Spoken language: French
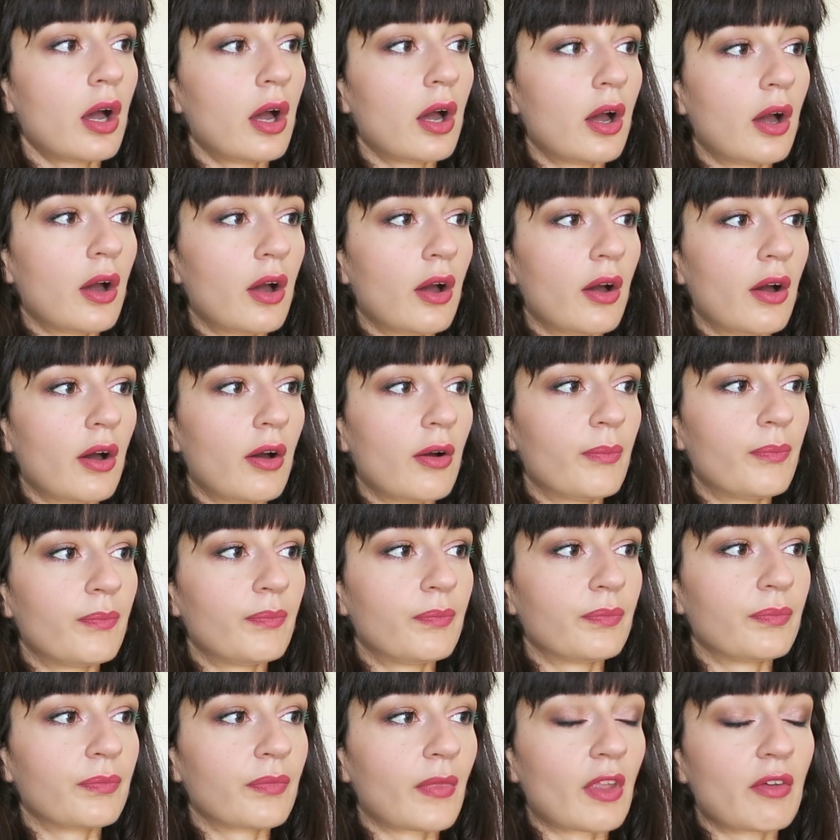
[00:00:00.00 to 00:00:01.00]

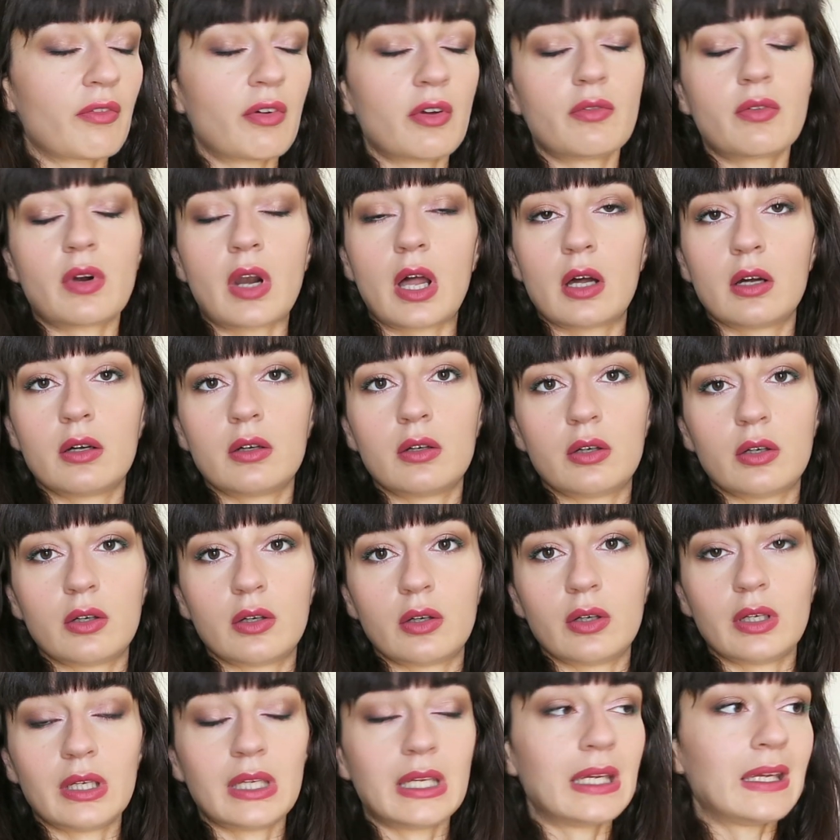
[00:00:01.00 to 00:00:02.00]
Euh, enfin voilà,
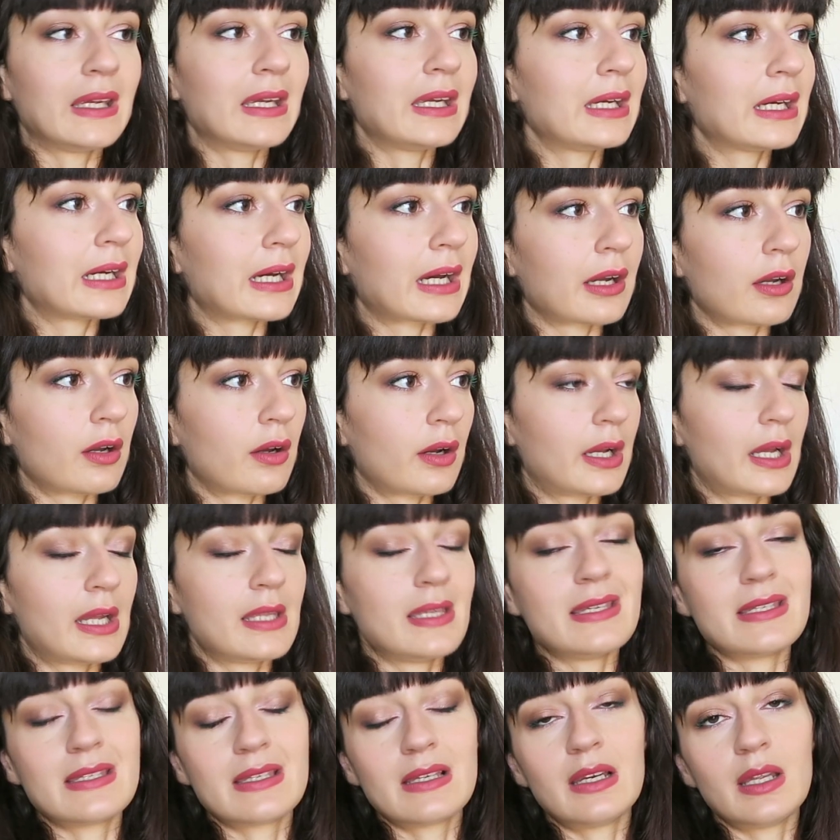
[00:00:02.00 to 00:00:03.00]
euh, et
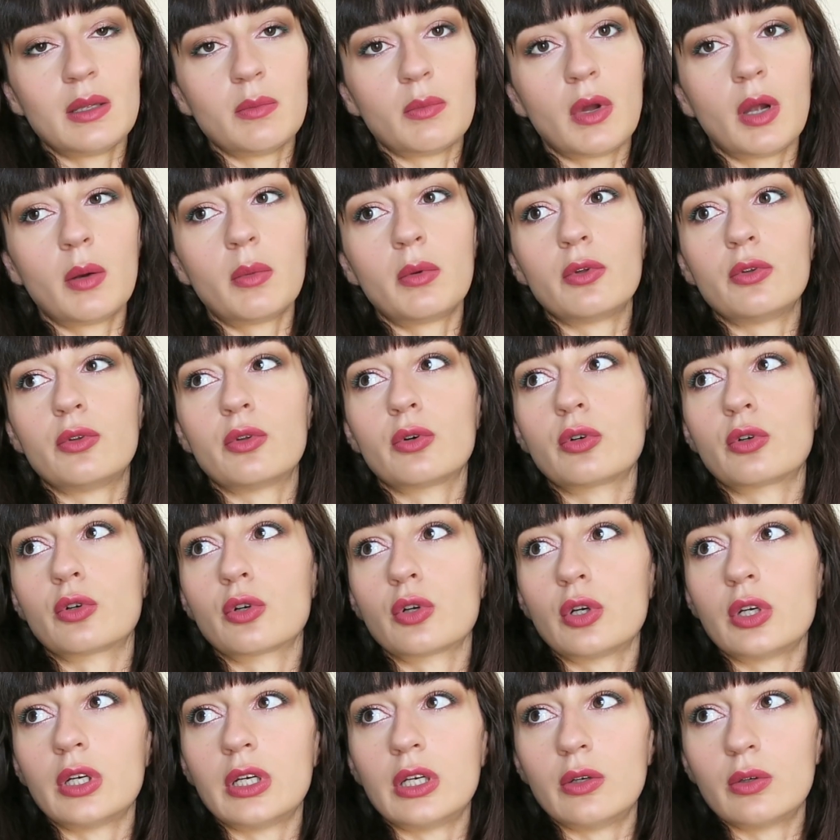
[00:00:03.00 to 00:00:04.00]
réorganiser les meubles,
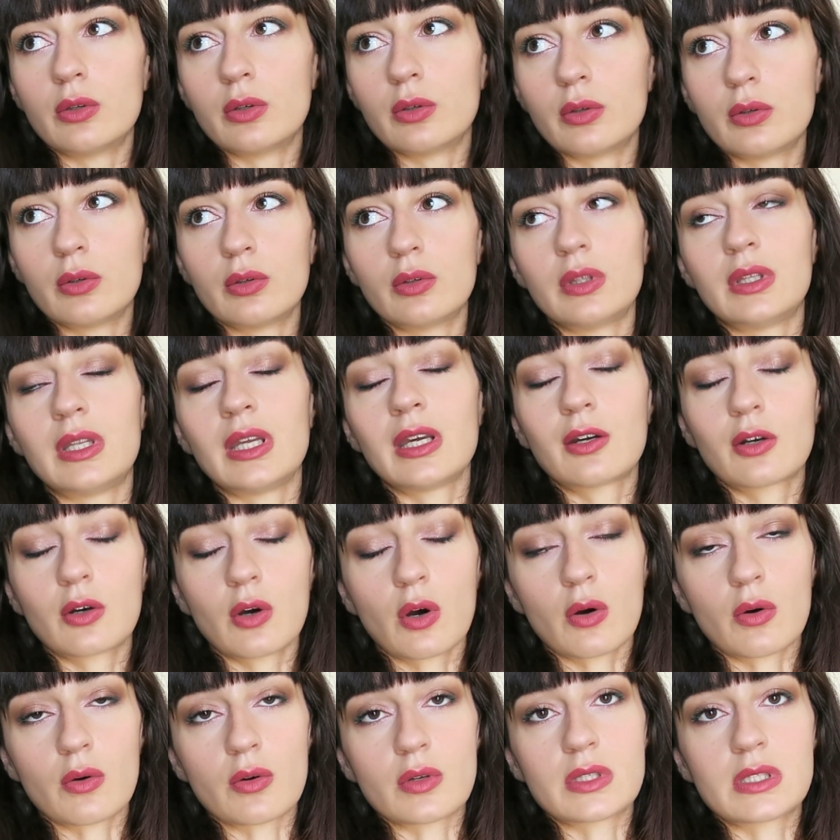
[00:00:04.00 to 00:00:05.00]
donc le
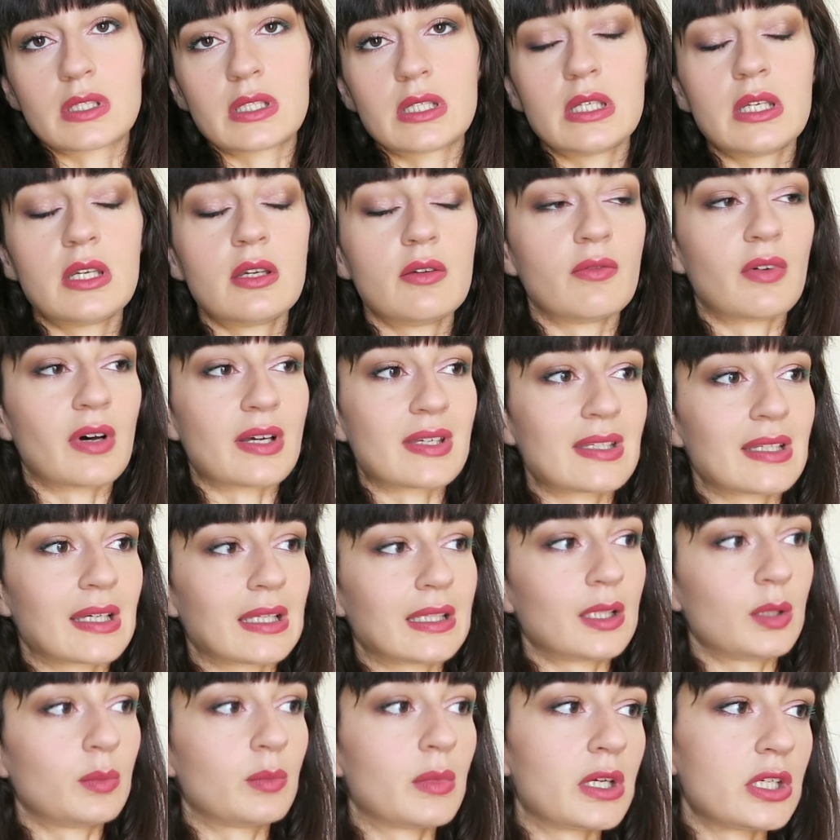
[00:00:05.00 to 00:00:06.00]
décor aussi va
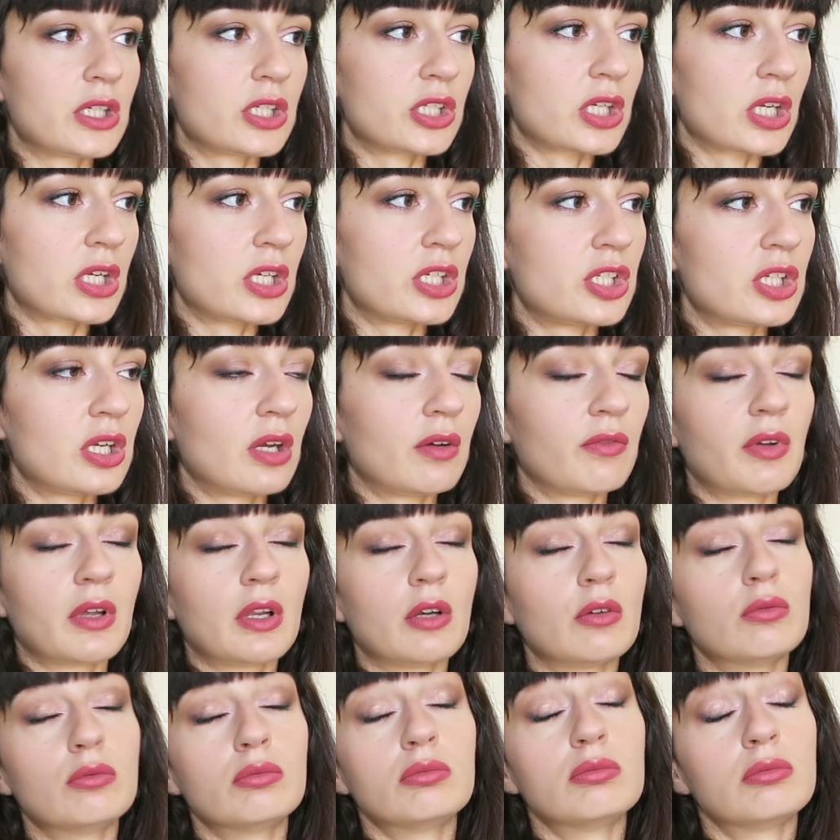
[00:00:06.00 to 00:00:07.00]
certainement changer,
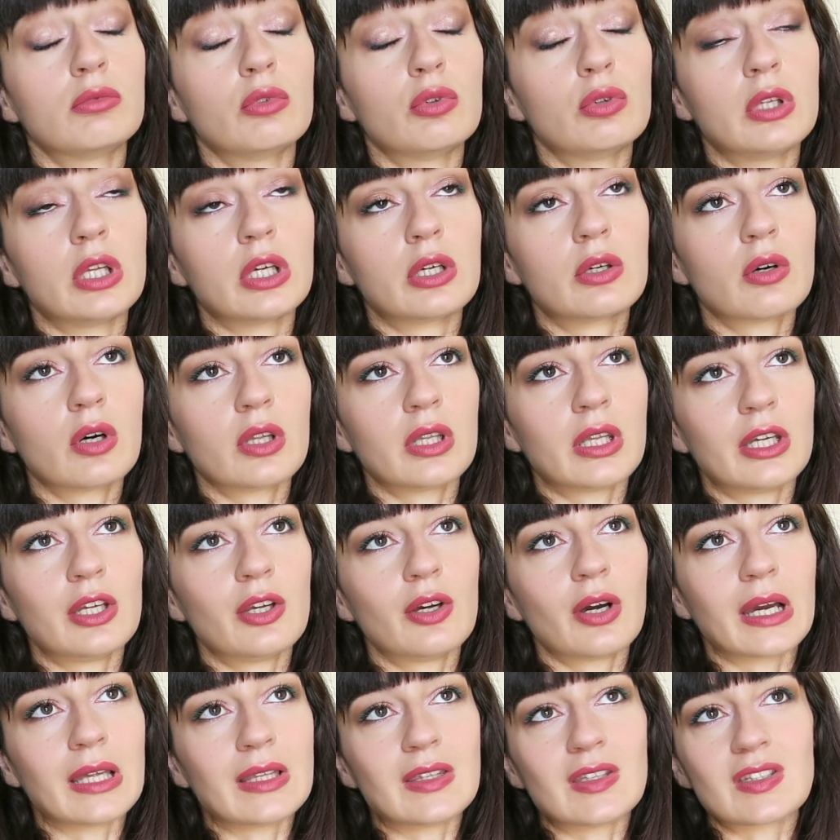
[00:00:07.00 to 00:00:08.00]
enfin le décor
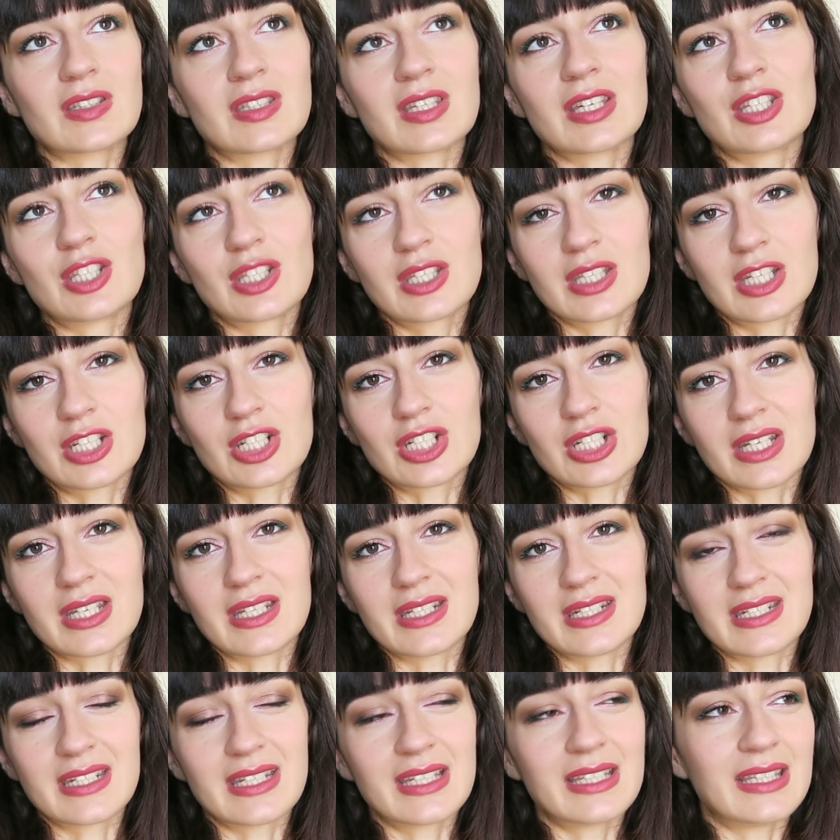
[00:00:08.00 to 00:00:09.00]
d'ailleurs était censé
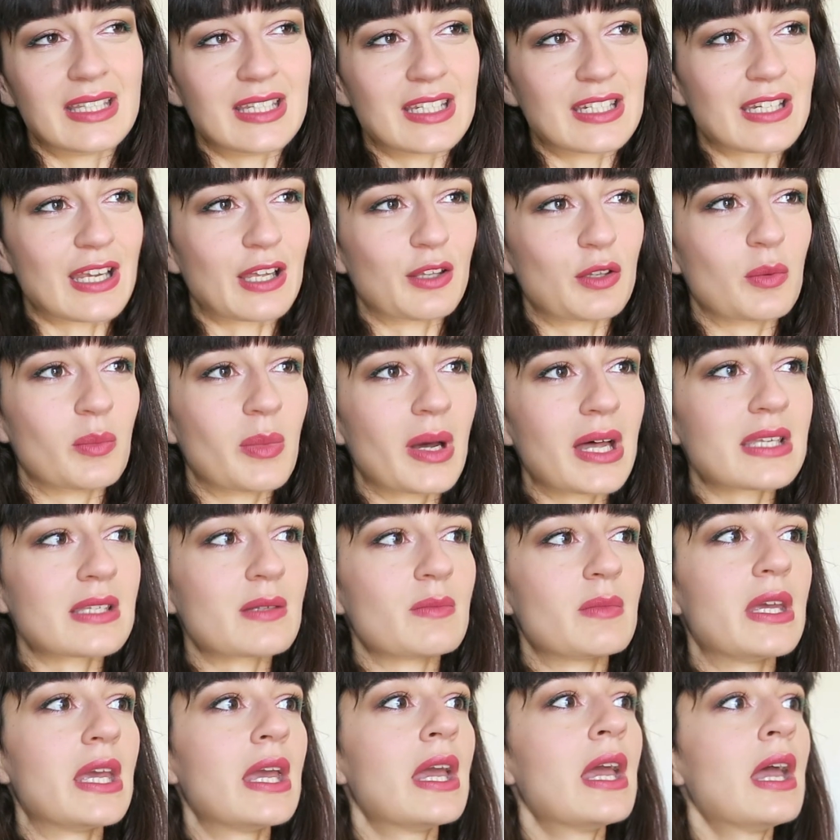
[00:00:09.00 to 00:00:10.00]
changer déjà de
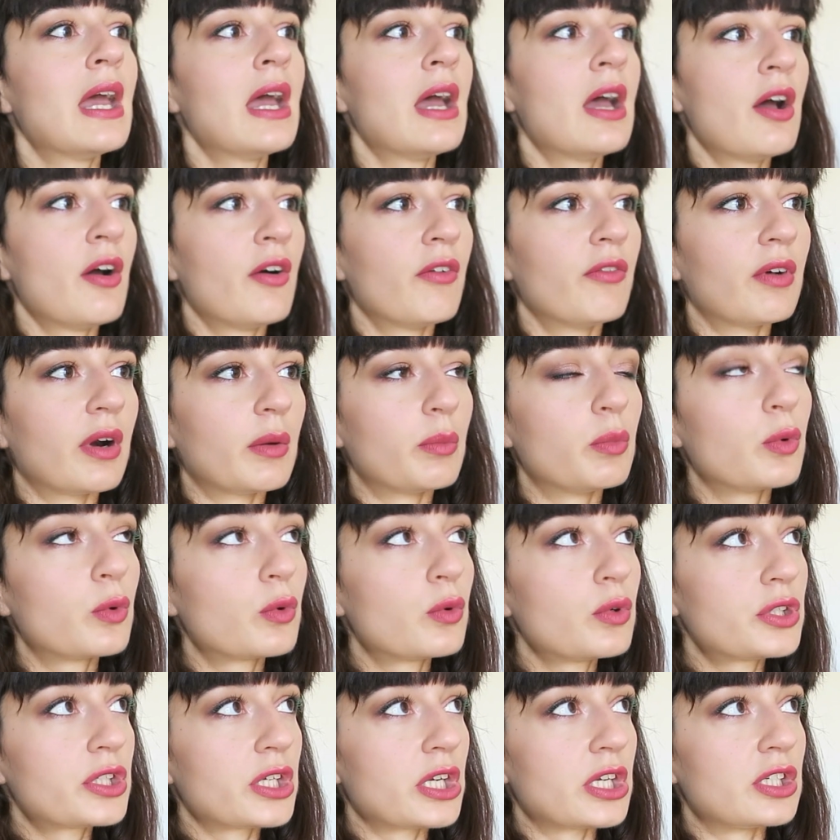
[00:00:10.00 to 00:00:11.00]
base mais va
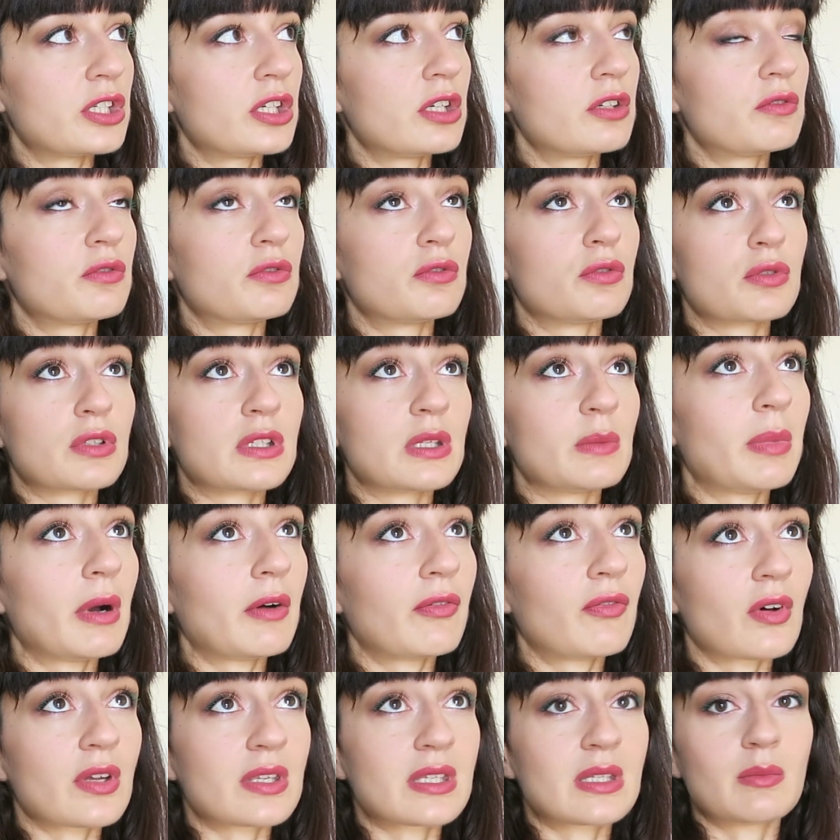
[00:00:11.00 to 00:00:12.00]
beaucoup changer, je ne sais
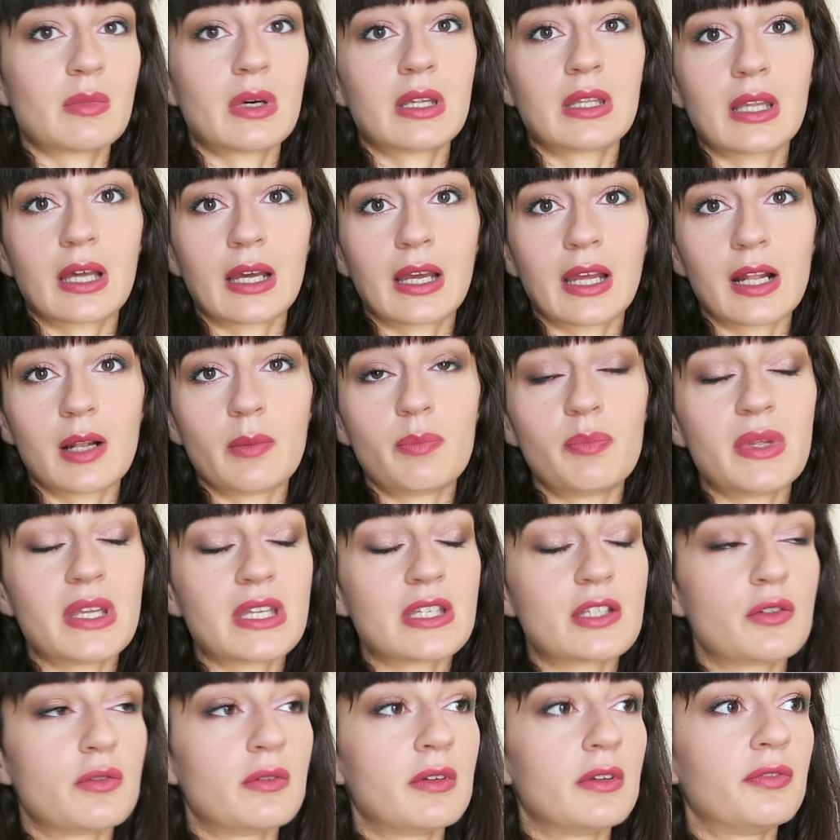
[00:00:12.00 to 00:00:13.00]
pas forcément dans quelle
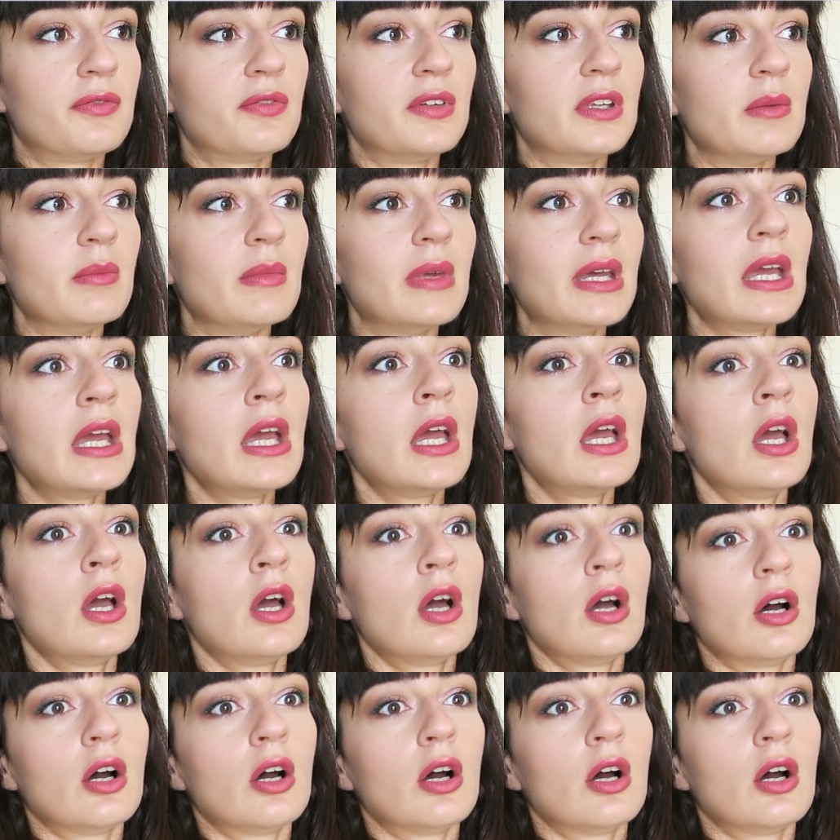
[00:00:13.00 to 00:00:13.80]
pièce je vais filmer,